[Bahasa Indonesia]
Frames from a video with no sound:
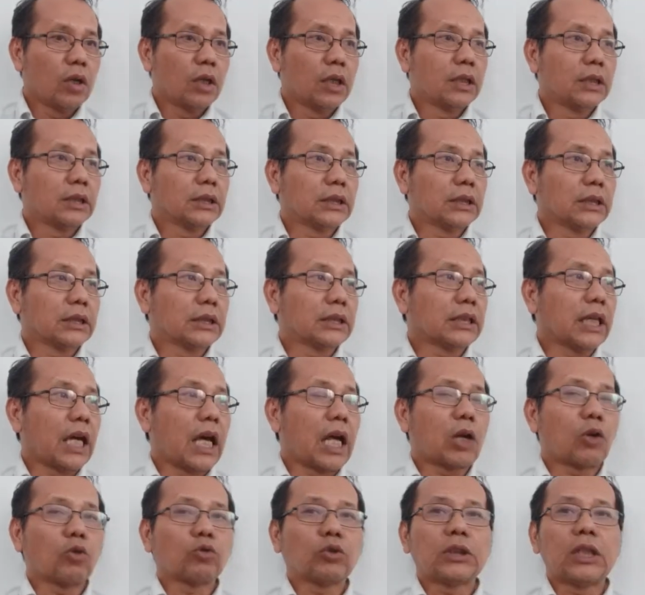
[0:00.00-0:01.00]

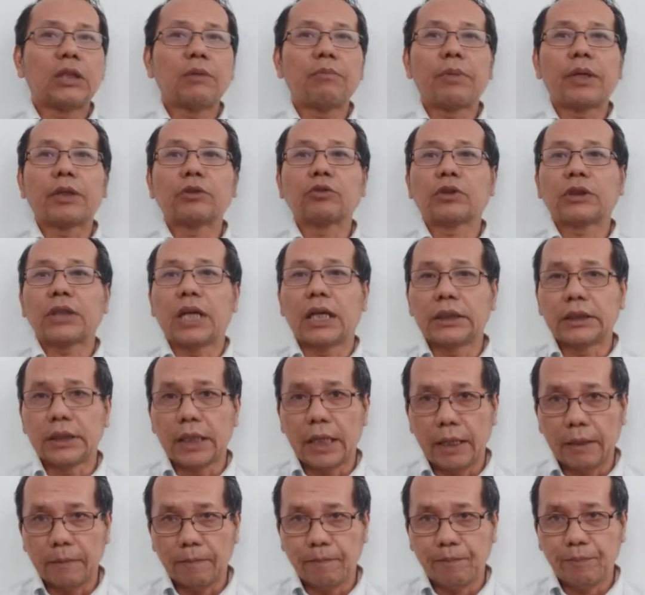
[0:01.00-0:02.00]
secara rutin begitu
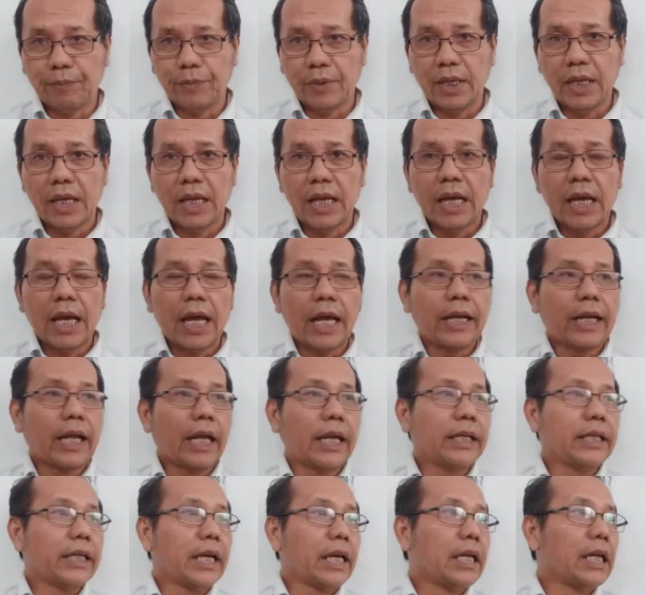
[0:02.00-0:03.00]
saja.
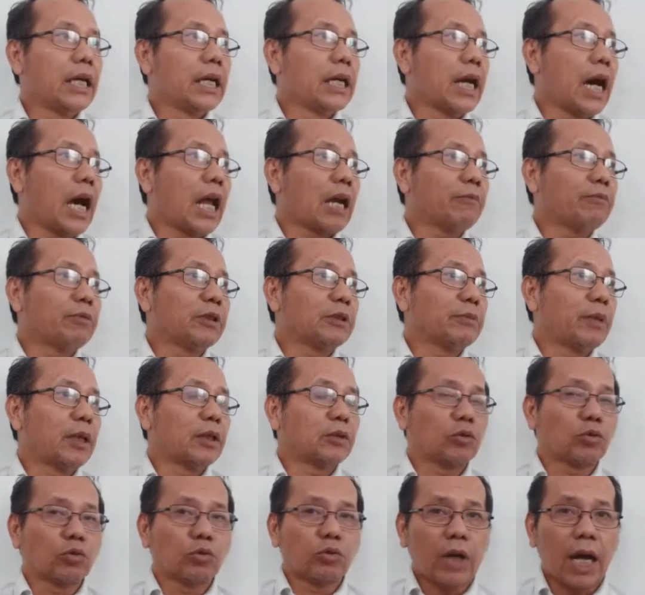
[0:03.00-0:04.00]
Dan dia dengar
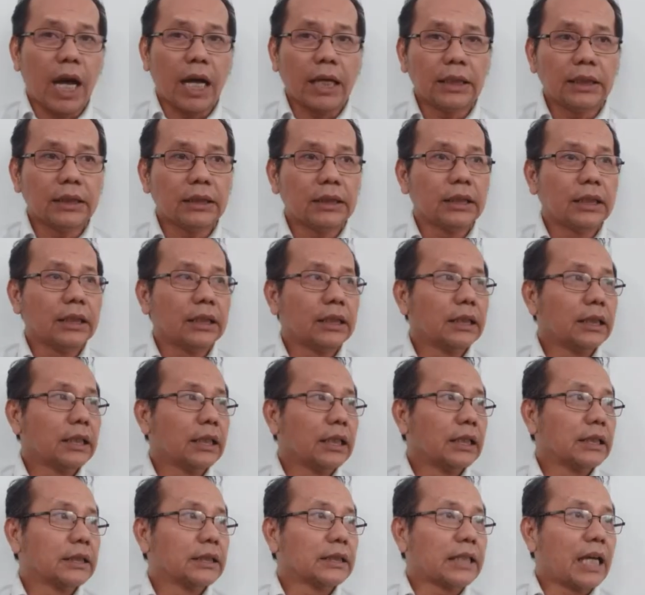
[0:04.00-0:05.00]
firman Tuhan
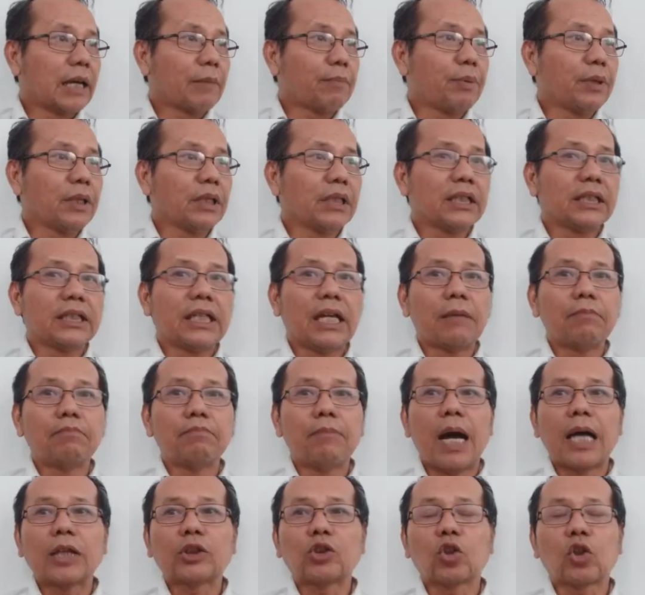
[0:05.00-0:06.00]
tapi tidak
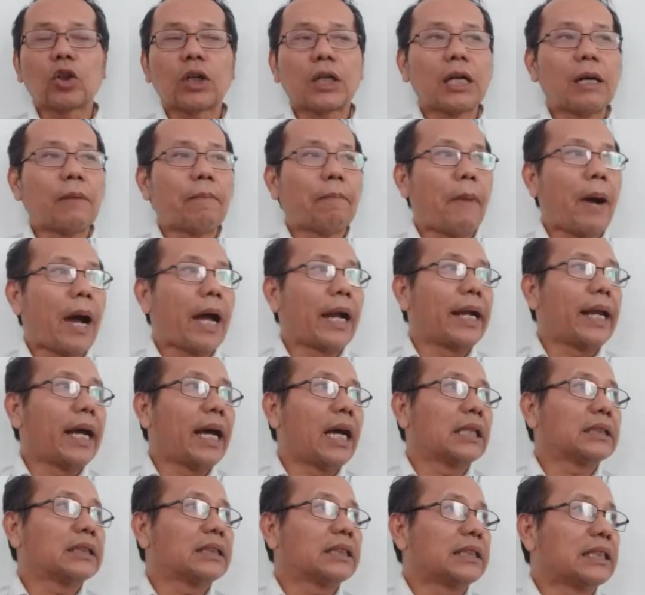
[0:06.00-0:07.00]
masuk
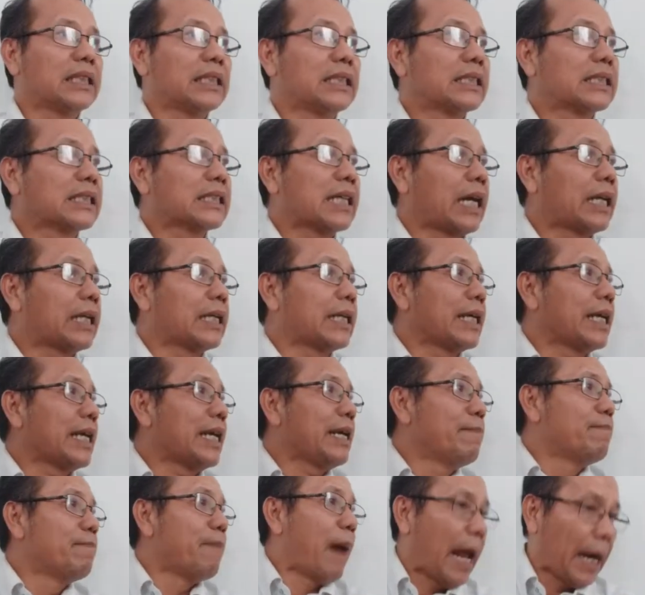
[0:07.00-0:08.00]
kepada tingkat
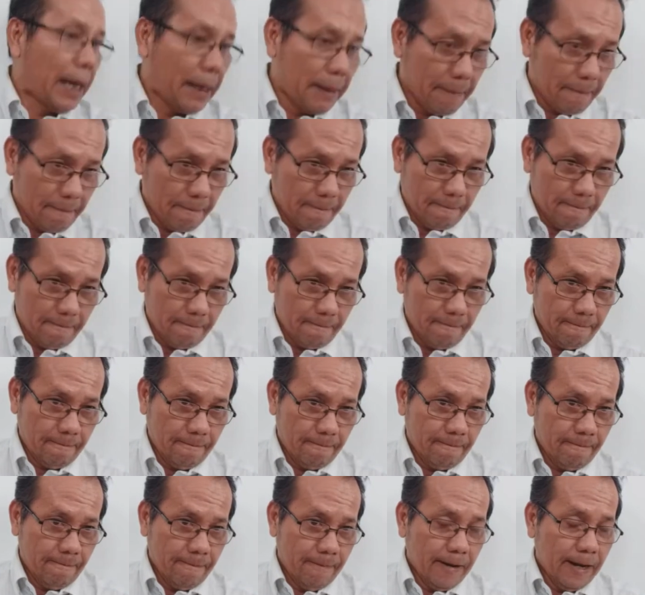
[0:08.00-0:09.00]
iman.
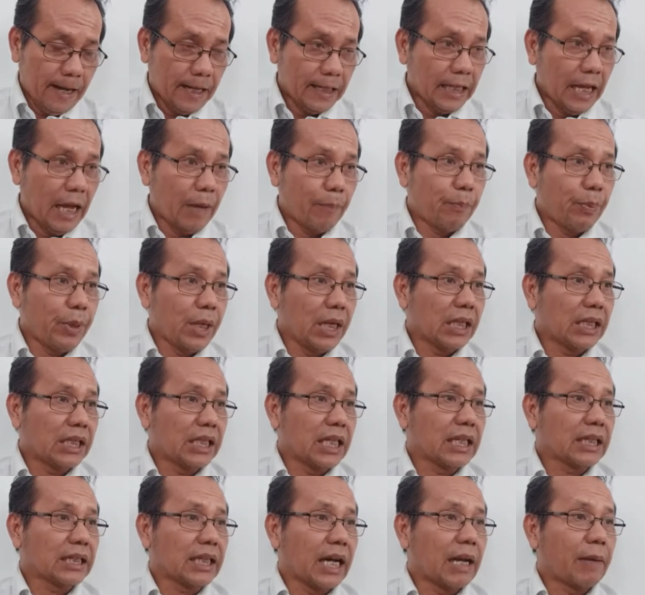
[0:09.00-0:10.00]
Tapi
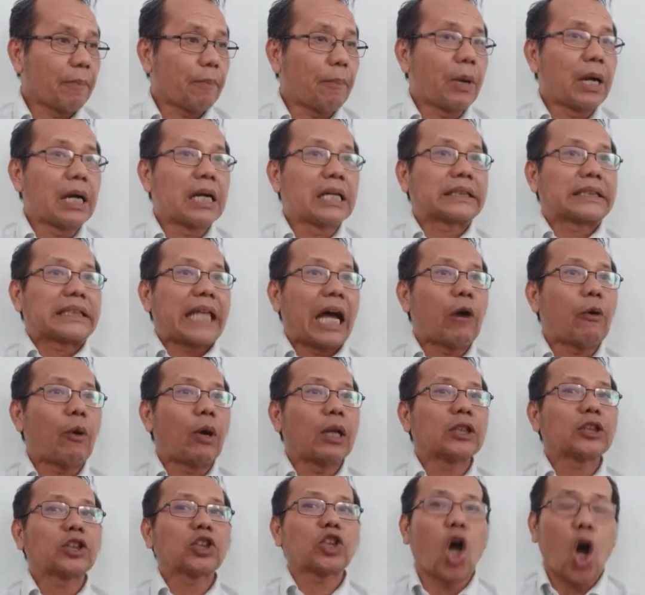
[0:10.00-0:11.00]
tingkat
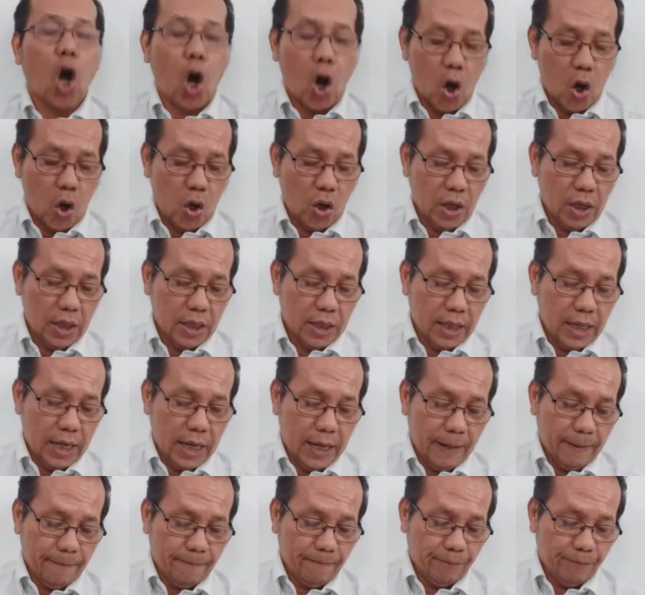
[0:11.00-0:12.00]
pengetahuan top. Nah,